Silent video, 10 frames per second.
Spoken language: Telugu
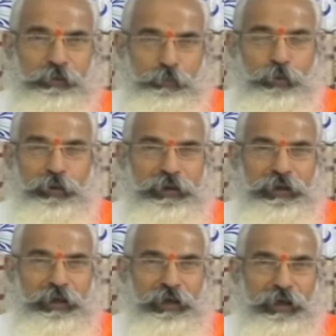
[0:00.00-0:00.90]
ఈ
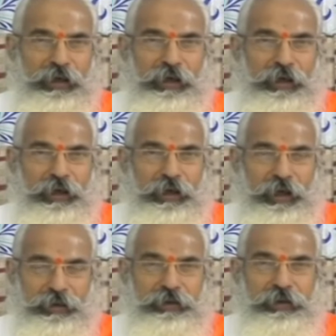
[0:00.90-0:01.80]
భోగి
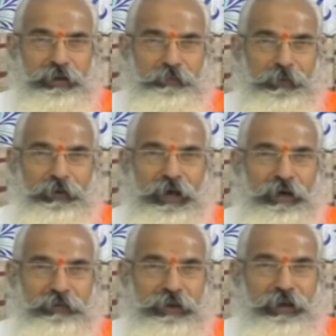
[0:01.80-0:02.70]
అని దీనికి పేరు
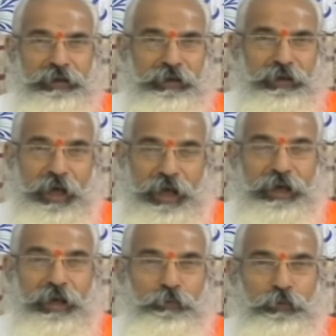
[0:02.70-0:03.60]
రావటానికి
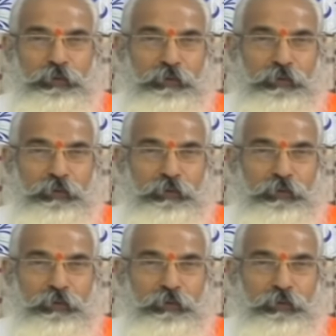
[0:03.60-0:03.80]
కారణం